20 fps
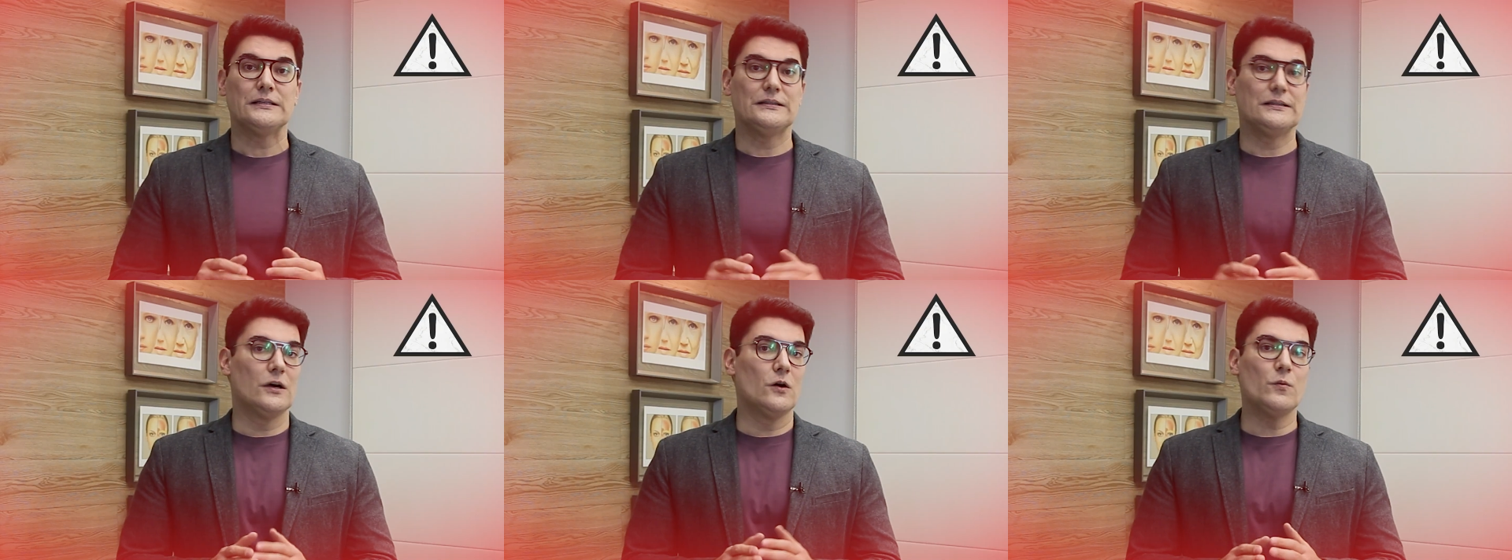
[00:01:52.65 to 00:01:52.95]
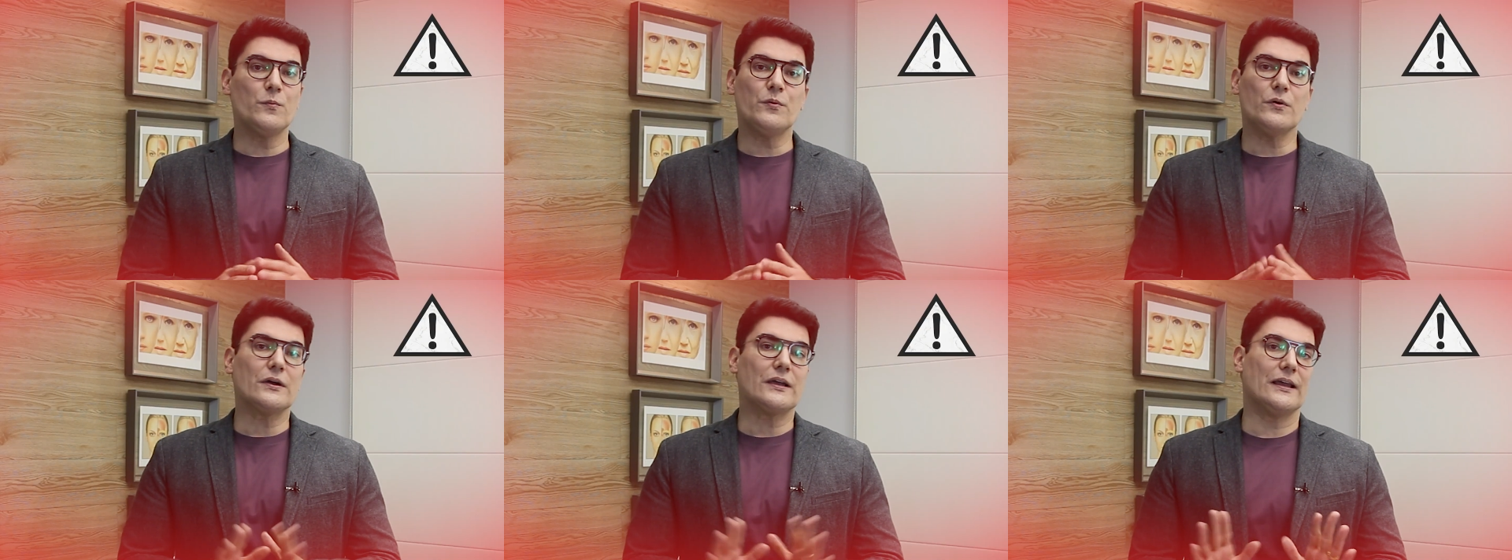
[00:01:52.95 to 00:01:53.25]

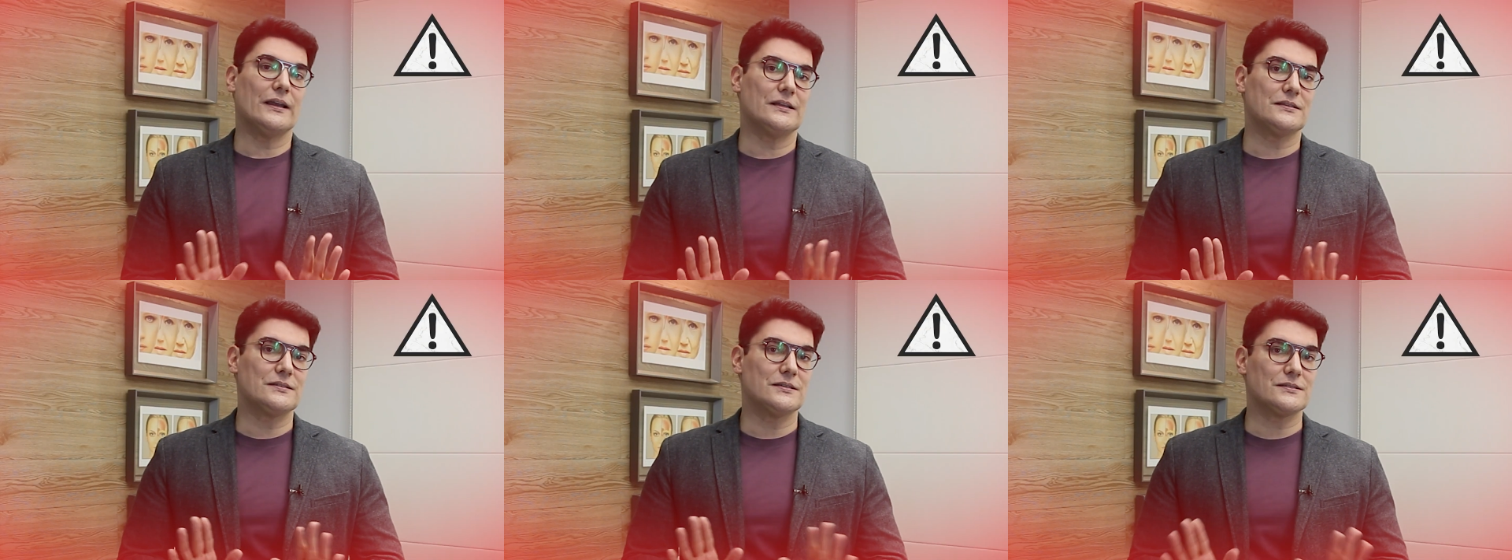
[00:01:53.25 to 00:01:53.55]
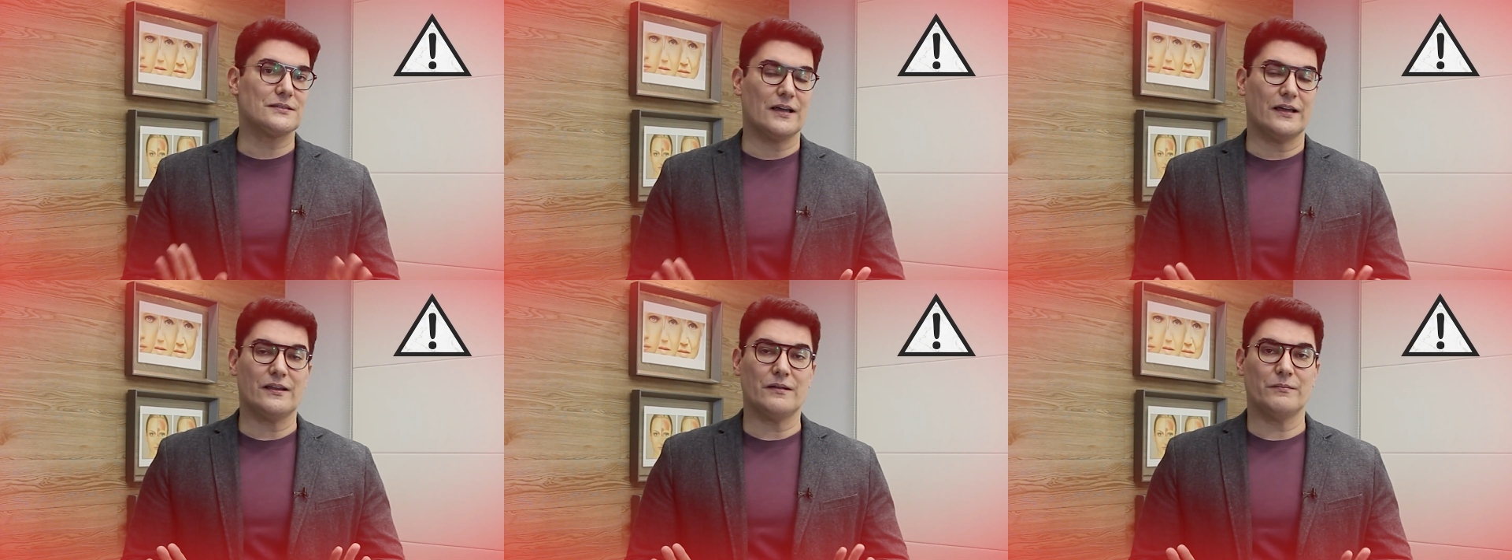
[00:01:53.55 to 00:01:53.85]
Não porque
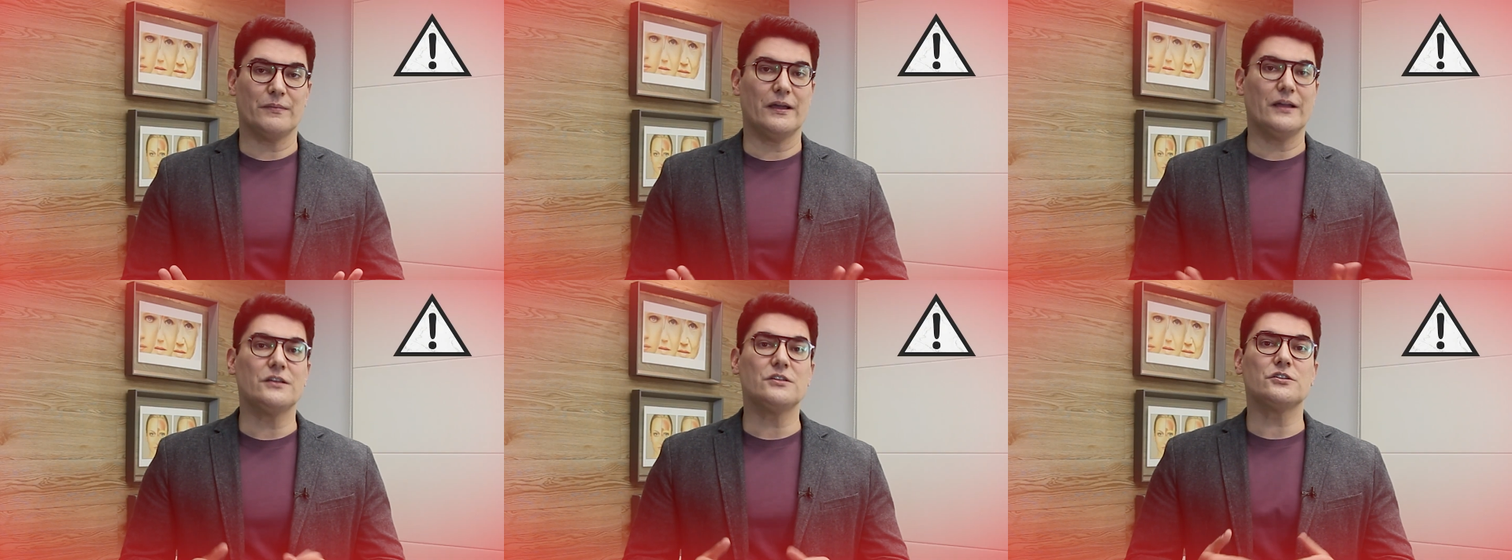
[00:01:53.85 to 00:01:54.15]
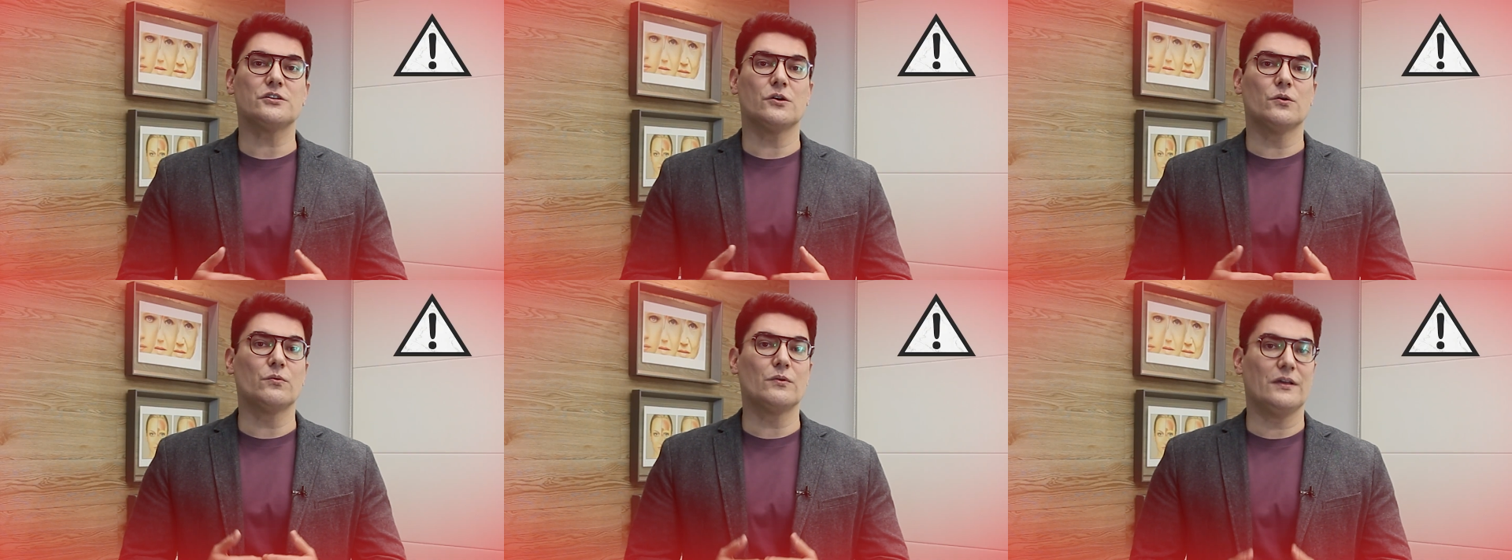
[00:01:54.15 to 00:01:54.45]

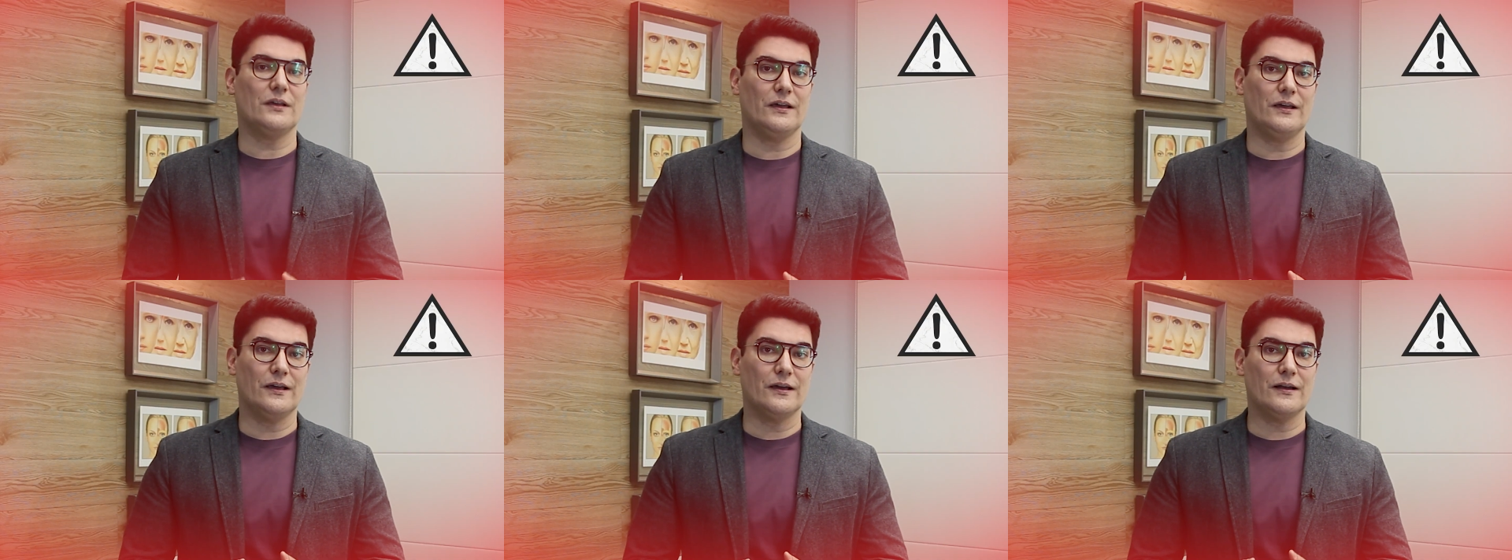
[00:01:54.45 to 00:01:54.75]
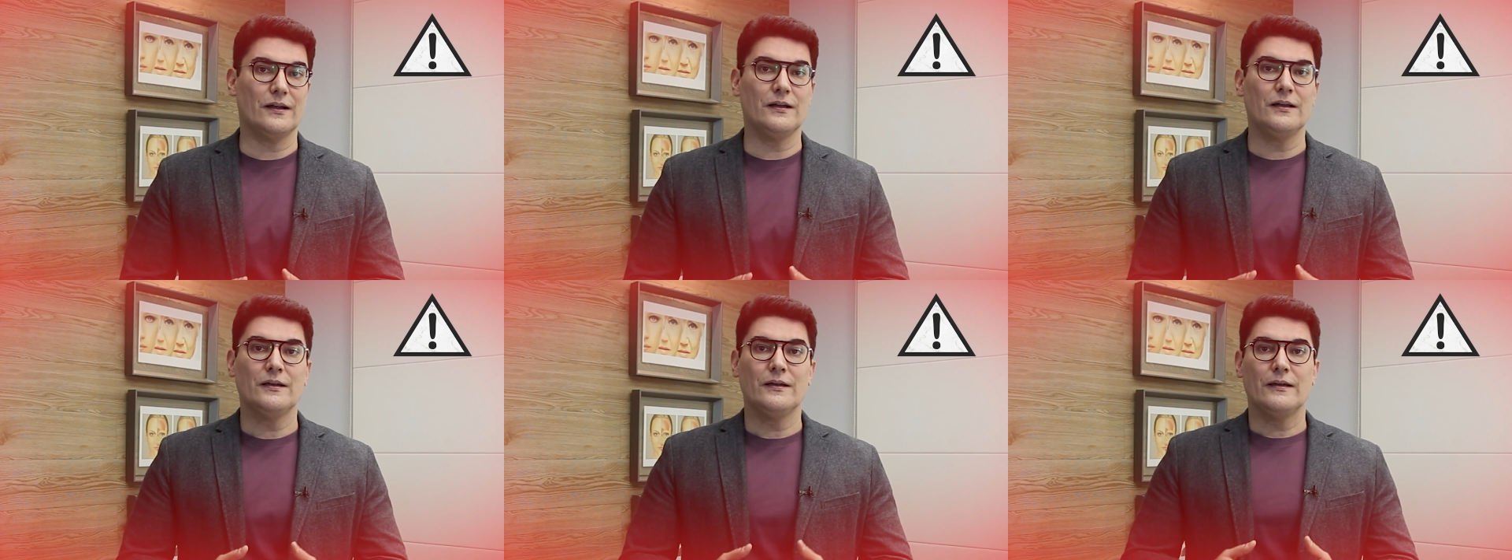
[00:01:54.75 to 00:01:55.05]
necessariamente eu
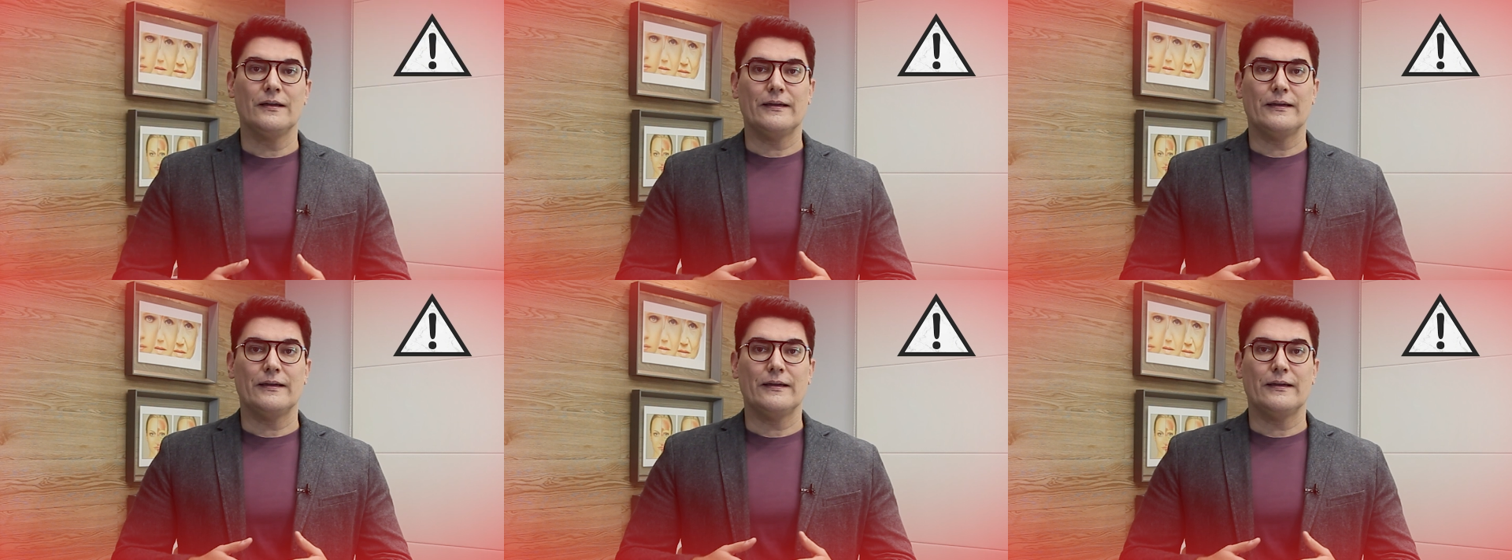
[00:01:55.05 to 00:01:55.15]
queira